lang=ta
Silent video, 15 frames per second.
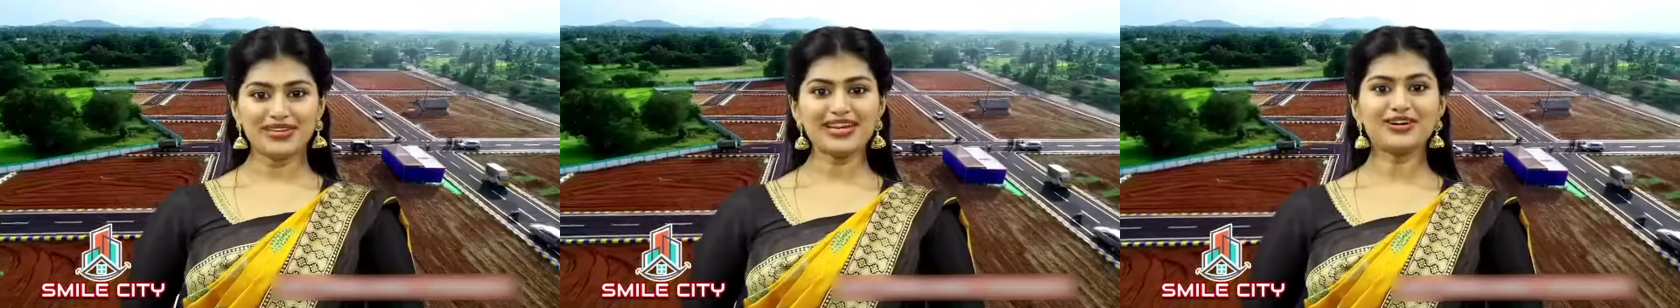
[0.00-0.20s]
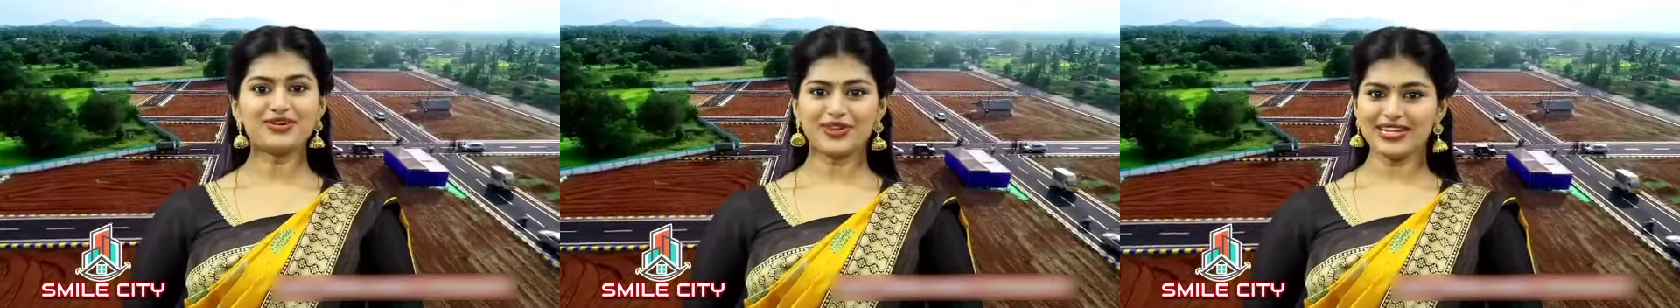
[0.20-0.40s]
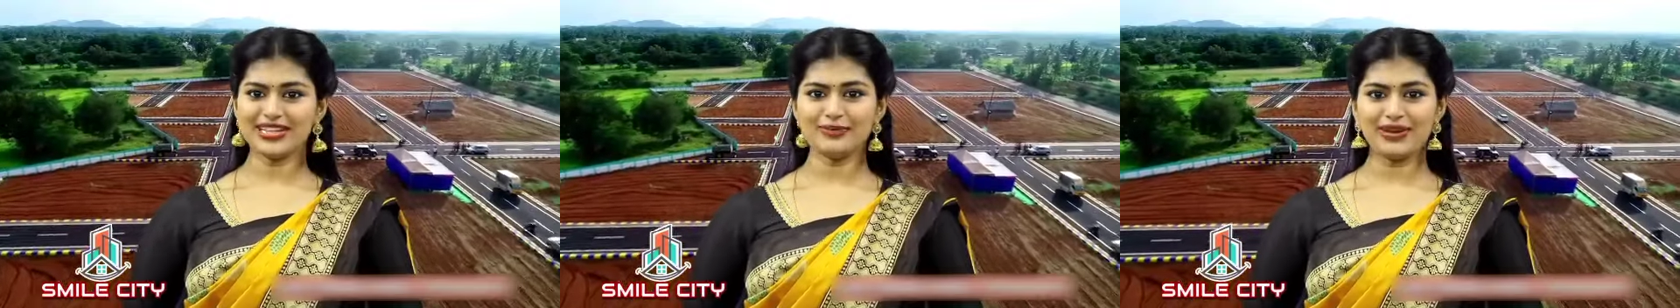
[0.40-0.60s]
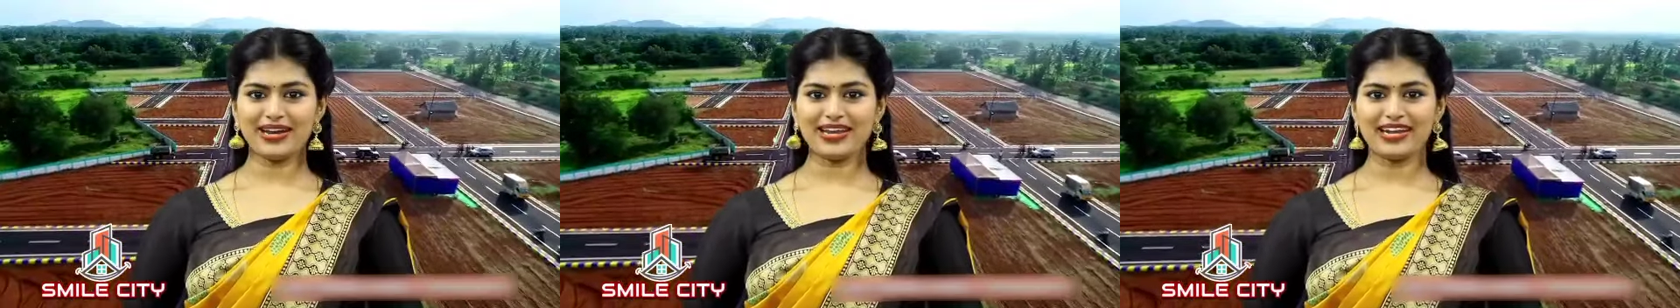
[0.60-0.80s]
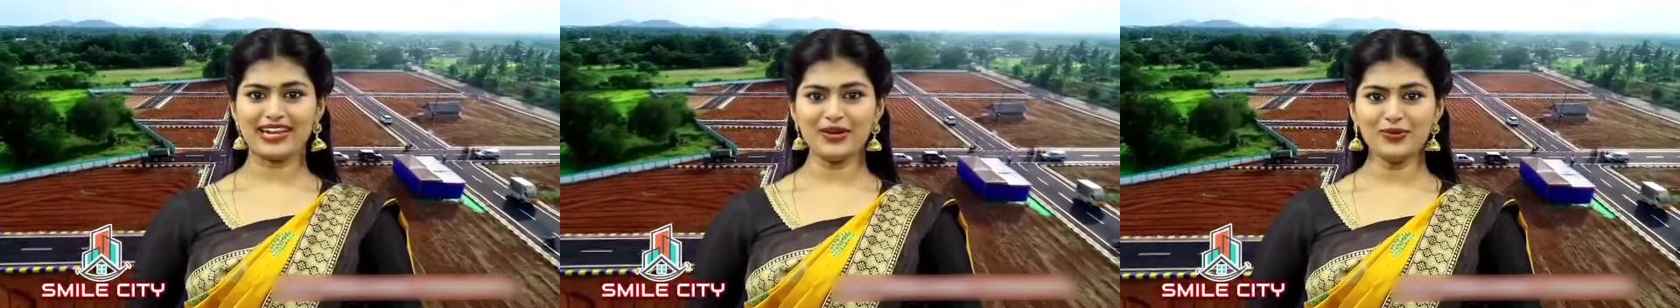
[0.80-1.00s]
மிக குறைந்த
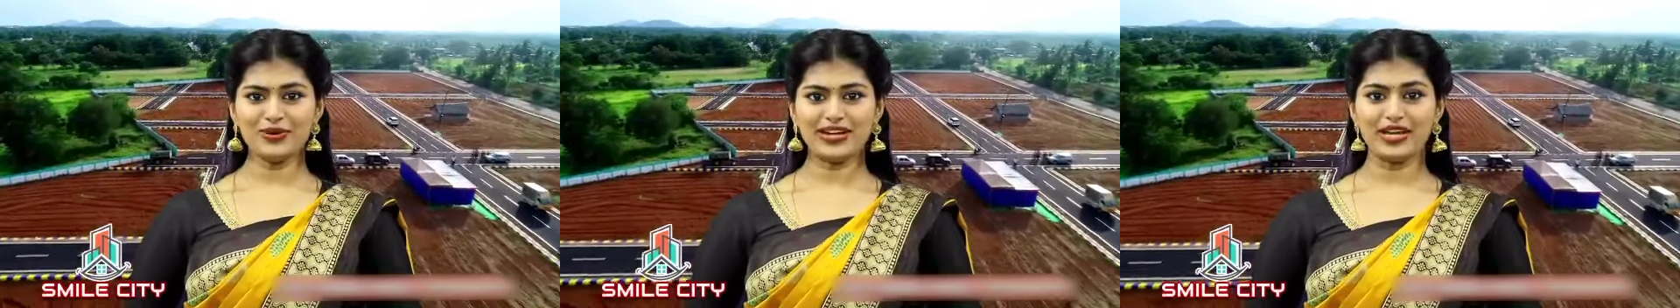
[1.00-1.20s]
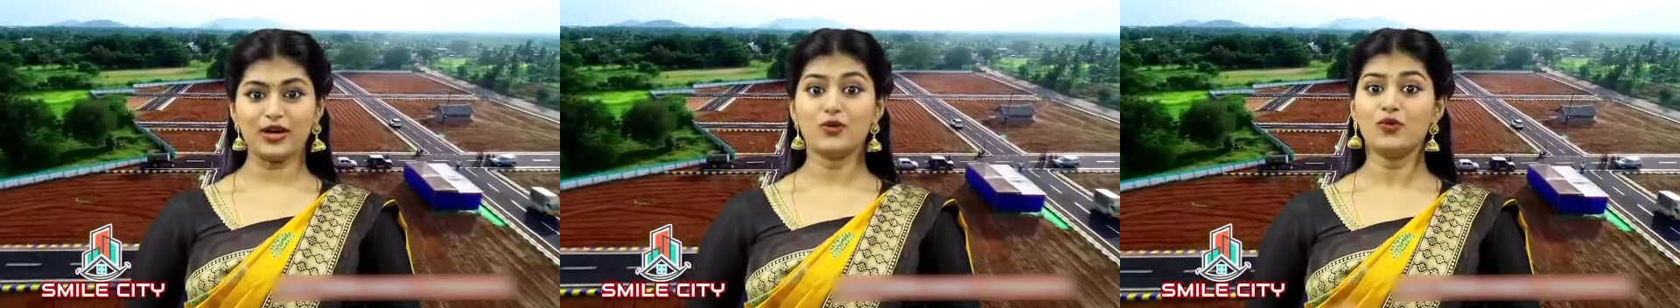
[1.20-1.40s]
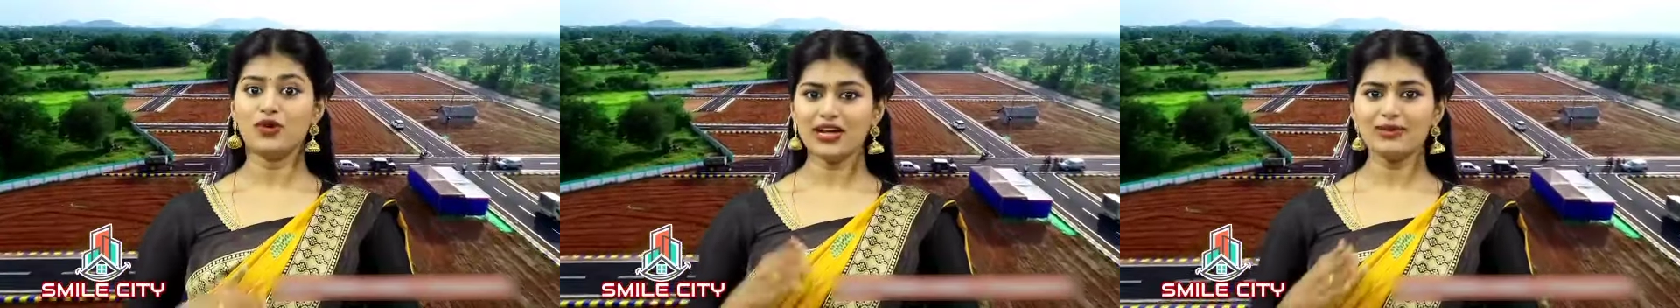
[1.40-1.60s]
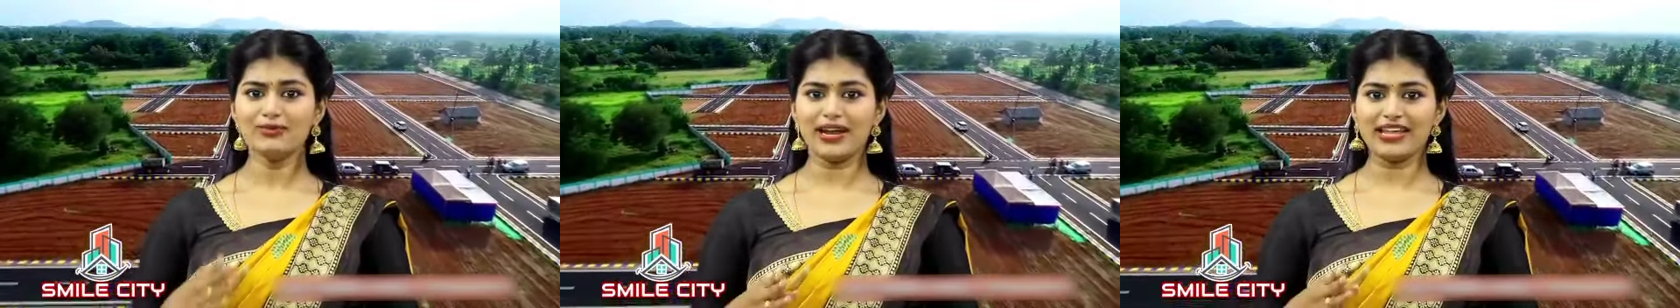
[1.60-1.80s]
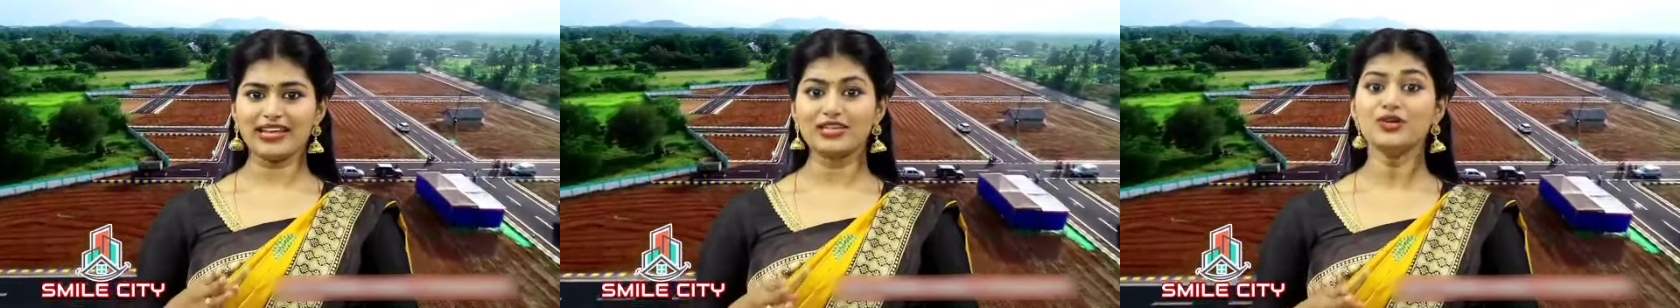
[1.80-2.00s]
மனைகளே உள்ளன
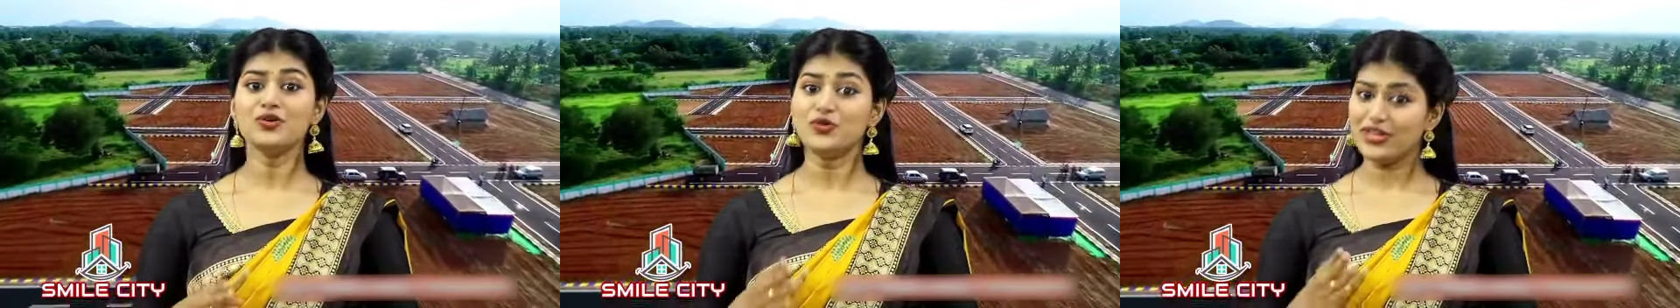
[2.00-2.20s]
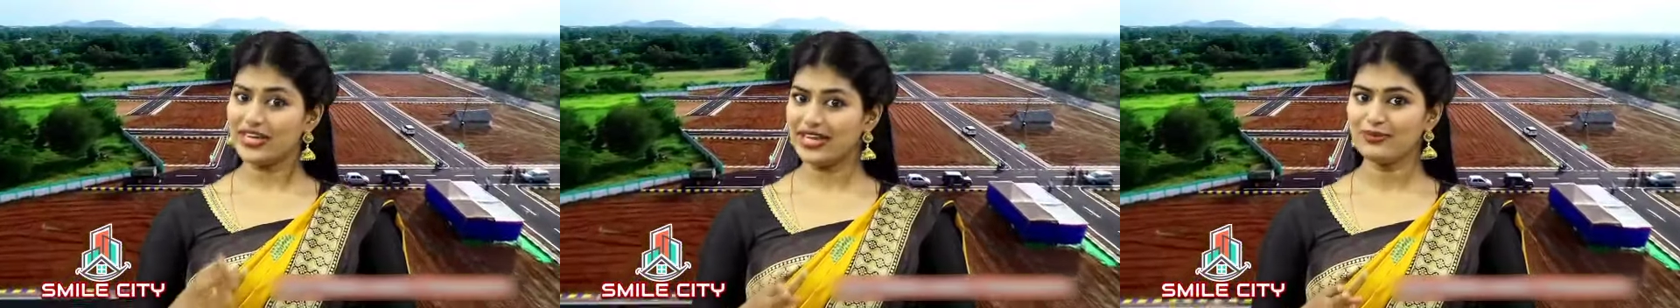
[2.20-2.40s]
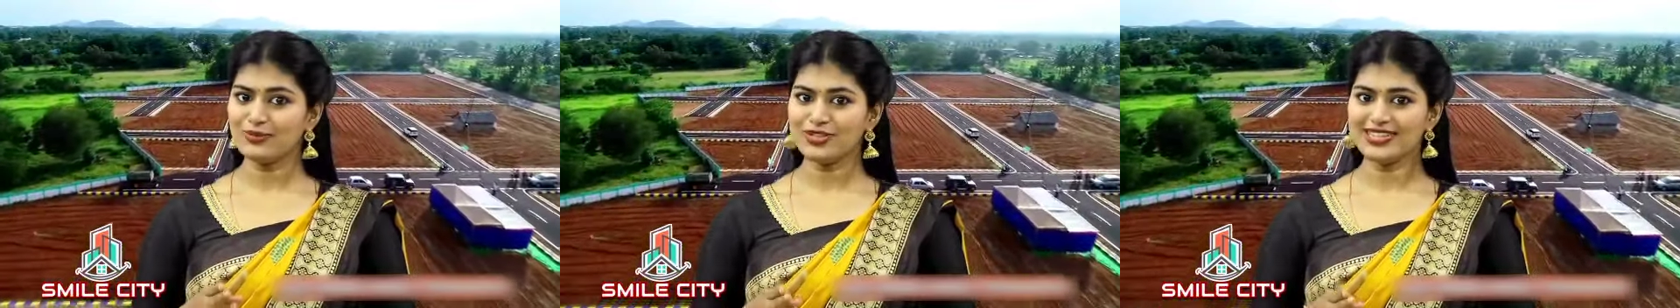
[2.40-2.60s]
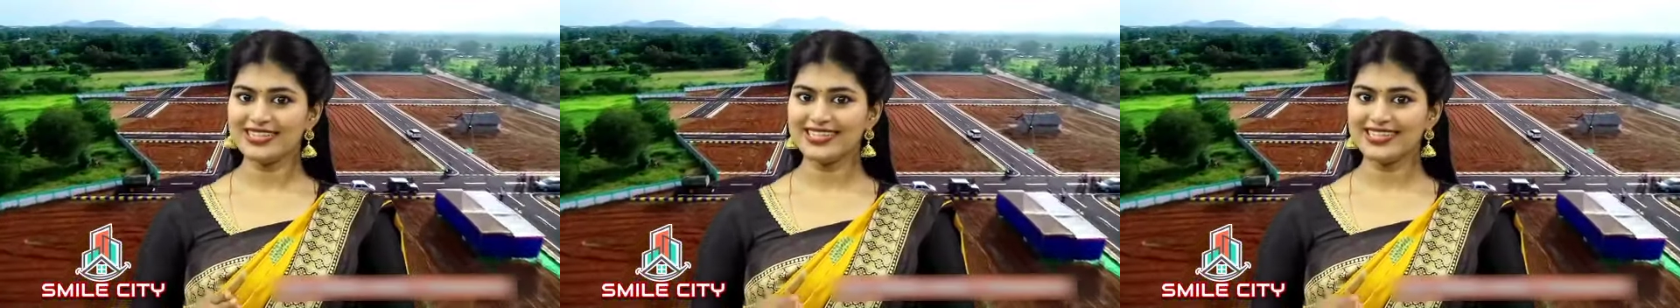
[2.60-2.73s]
உங்கள் மனைக்கு உடனே